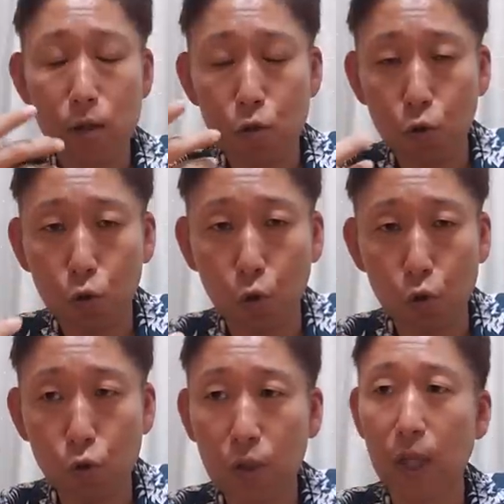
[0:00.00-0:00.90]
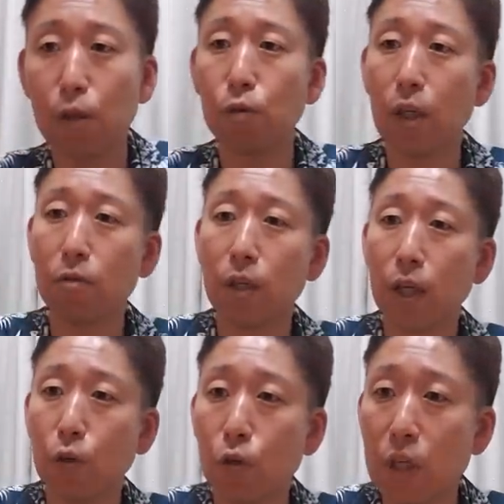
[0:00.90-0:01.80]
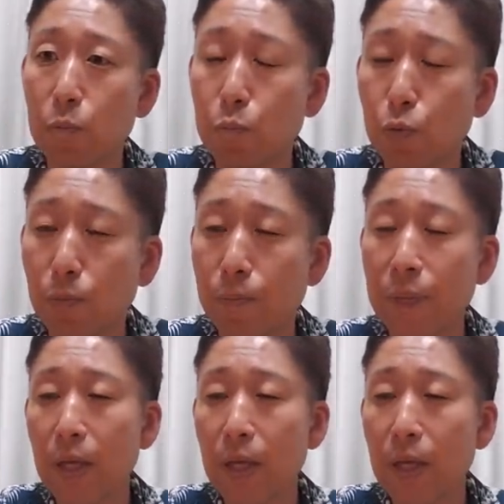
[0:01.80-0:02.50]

ちょっとゆったり歌うさっきの1分